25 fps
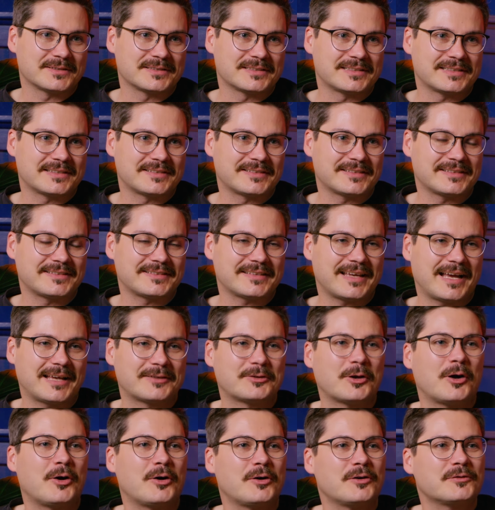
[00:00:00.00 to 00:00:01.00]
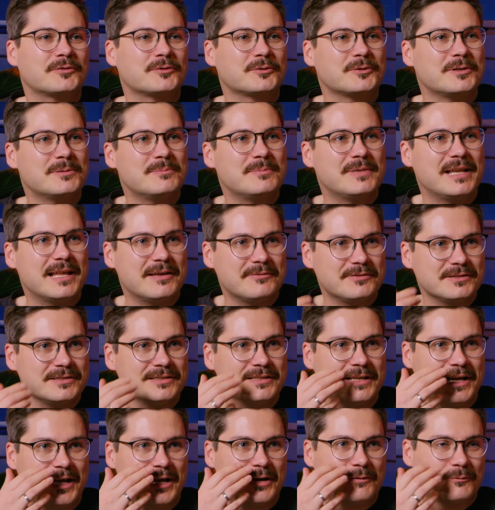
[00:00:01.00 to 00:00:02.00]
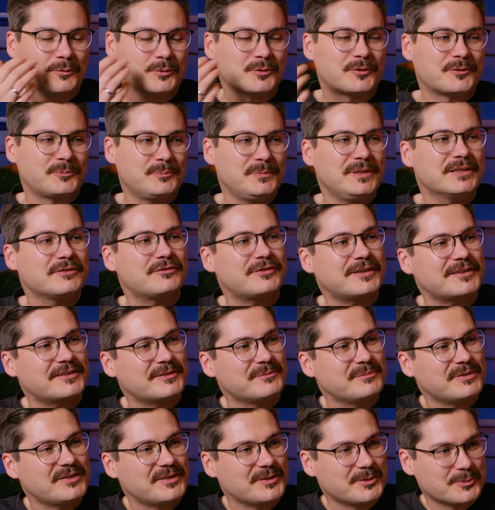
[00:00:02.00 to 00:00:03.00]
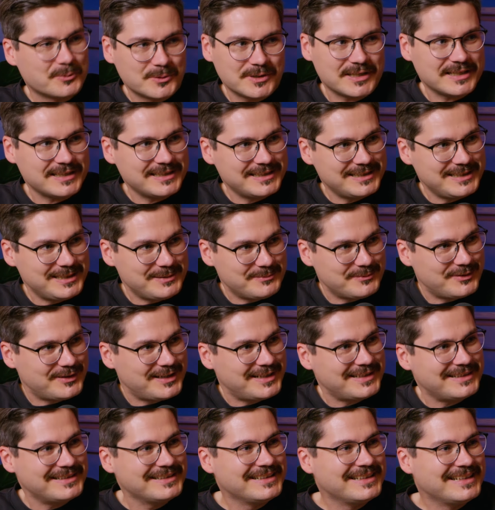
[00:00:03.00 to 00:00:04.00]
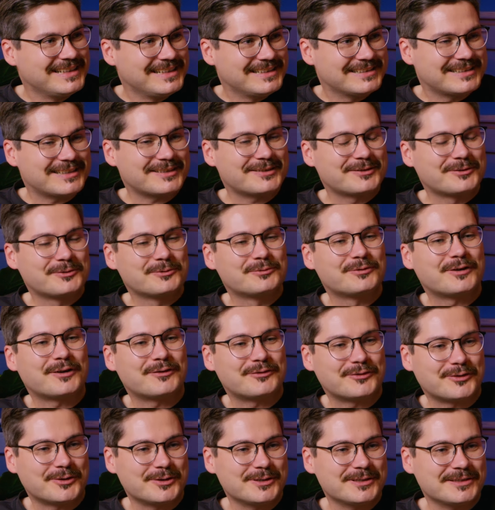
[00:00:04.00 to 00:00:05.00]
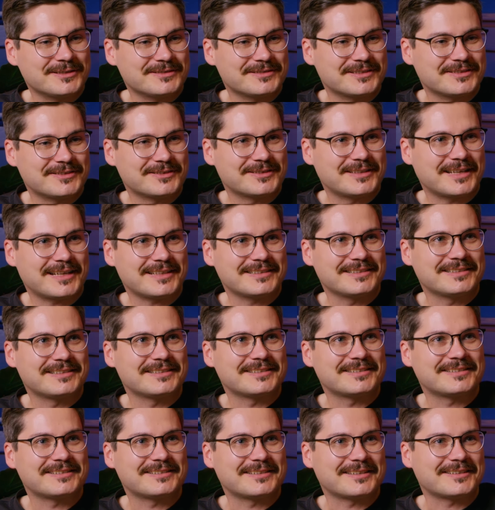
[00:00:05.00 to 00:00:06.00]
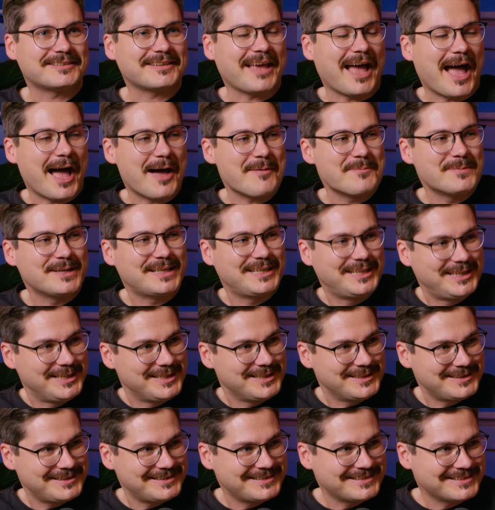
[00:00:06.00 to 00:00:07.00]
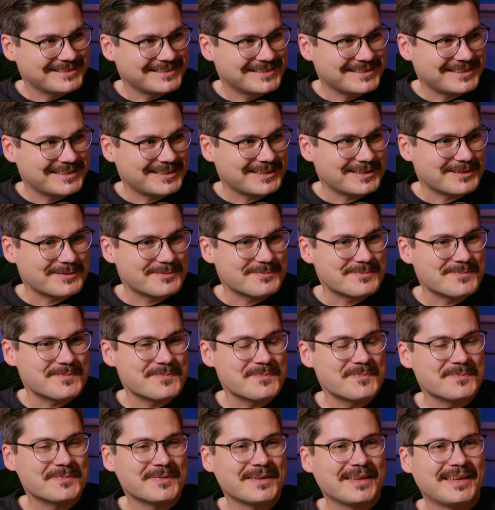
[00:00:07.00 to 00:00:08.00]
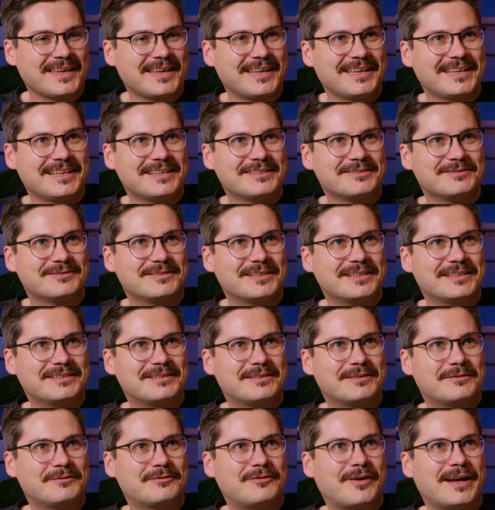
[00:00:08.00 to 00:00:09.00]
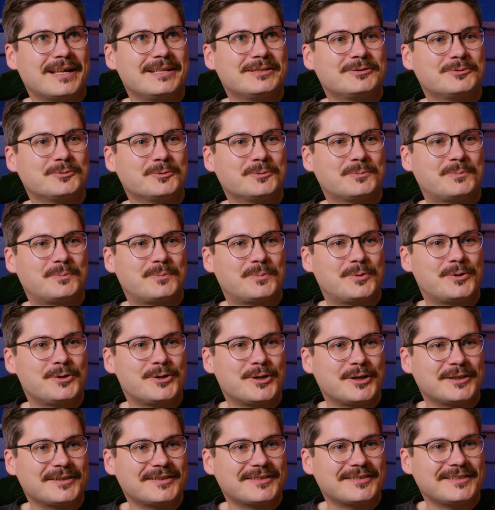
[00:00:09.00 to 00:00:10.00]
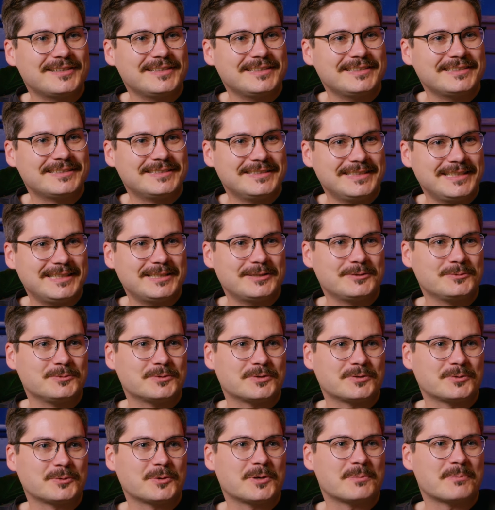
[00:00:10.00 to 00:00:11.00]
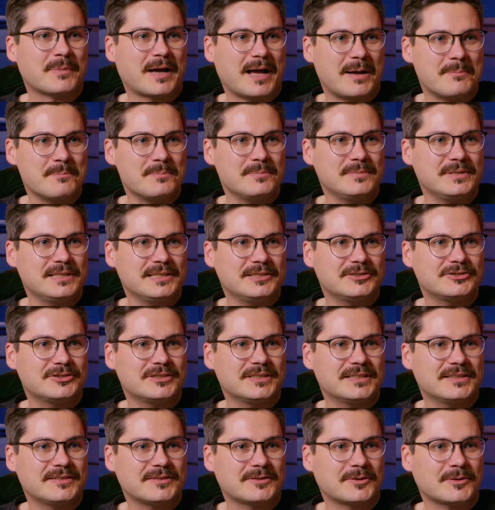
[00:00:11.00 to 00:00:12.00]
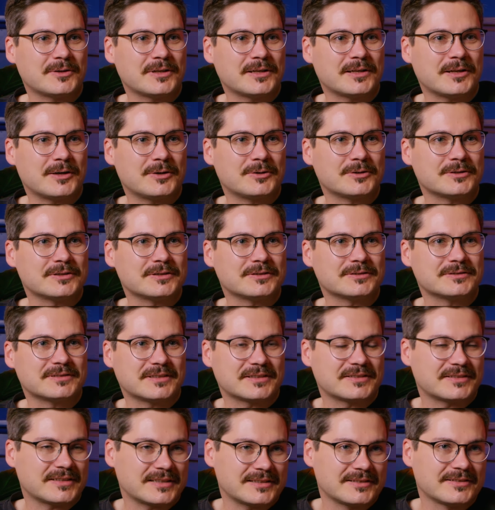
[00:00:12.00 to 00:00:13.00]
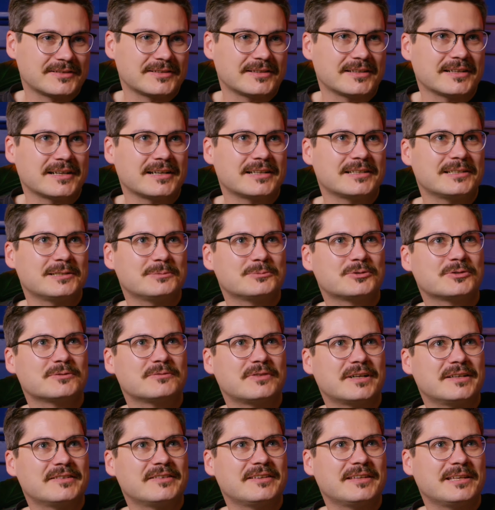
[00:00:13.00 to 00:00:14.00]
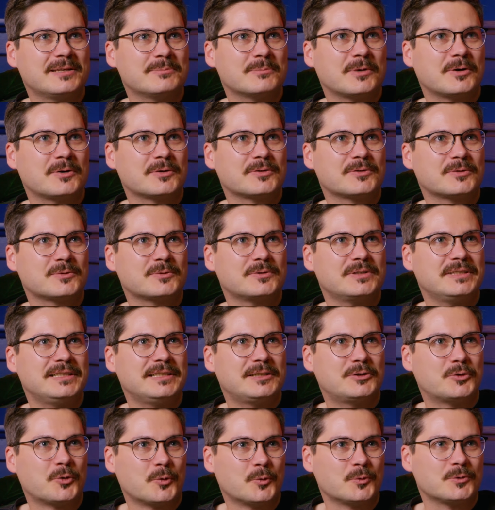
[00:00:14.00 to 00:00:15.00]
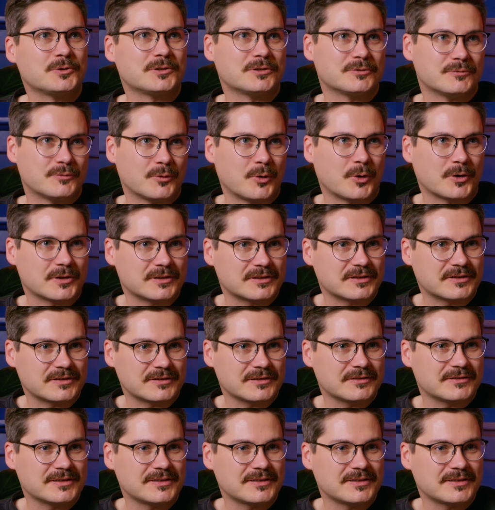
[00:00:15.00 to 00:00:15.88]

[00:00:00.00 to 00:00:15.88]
Und das ist also auch auf so einem Level, wo es mir fast ein bisschen unangenehm war, das zu verfolgen, weil ich dachte, das, das arme Kind. Ähm, weil du plötzlich nicht nur so im Rampenlicht stehst, sondern auch, und das sagtest du ja gerade eben schon, weil sie eben auch so eine Ikone geworden ist, ne?